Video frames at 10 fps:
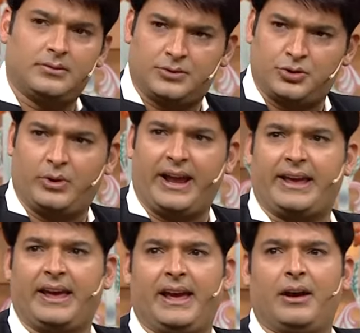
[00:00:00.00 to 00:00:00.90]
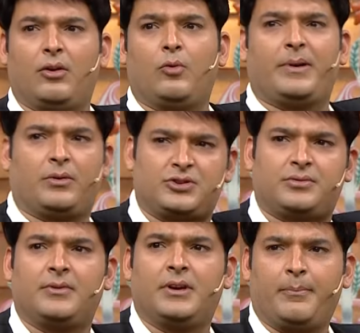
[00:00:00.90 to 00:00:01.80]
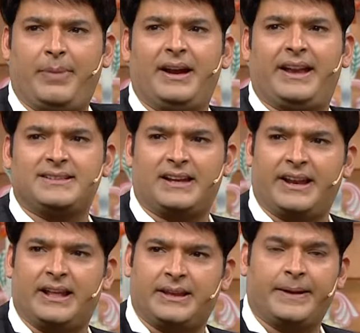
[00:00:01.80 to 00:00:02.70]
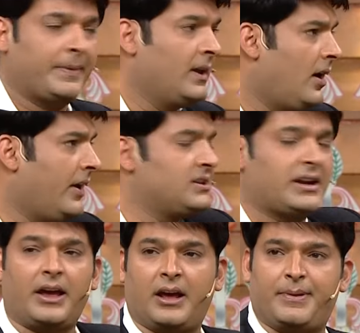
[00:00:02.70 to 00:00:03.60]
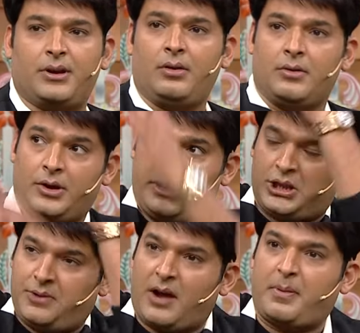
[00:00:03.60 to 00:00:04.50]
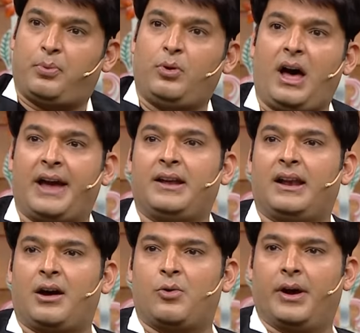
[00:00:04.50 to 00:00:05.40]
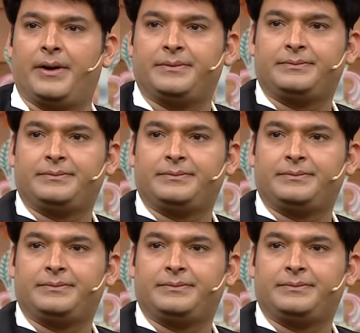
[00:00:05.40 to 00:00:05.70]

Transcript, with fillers: शू रैक है ऊपर कुछ पेंटिंग्स लगी रहती हैं अनिल सर के घर पे जाओ एक दीवार पे पूरा आईना लगा हुआ है